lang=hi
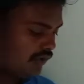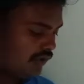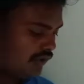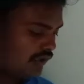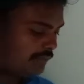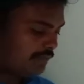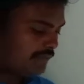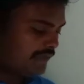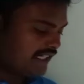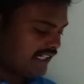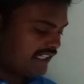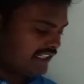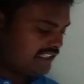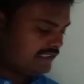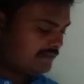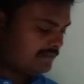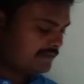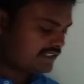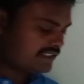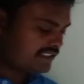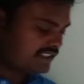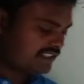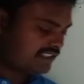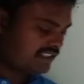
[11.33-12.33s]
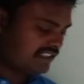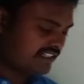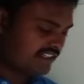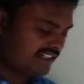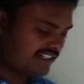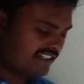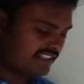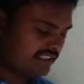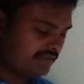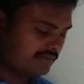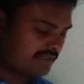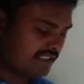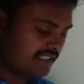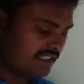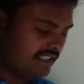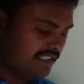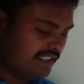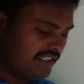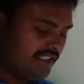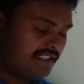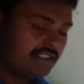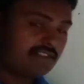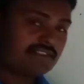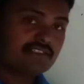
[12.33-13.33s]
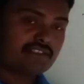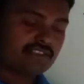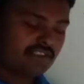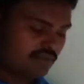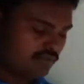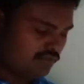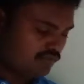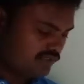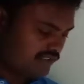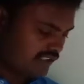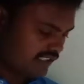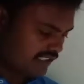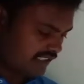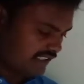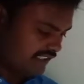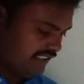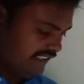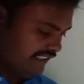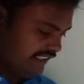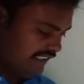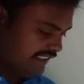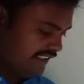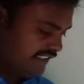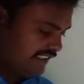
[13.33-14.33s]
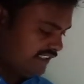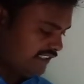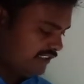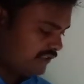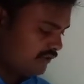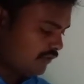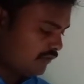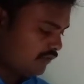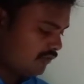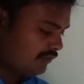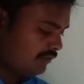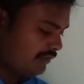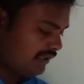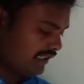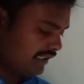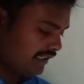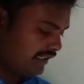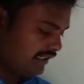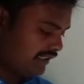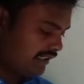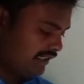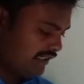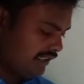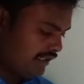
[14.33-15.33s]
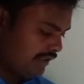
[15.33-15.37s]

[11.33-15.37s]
और बयालीस परसेंट गणित में तदनुसार यदि दोनों में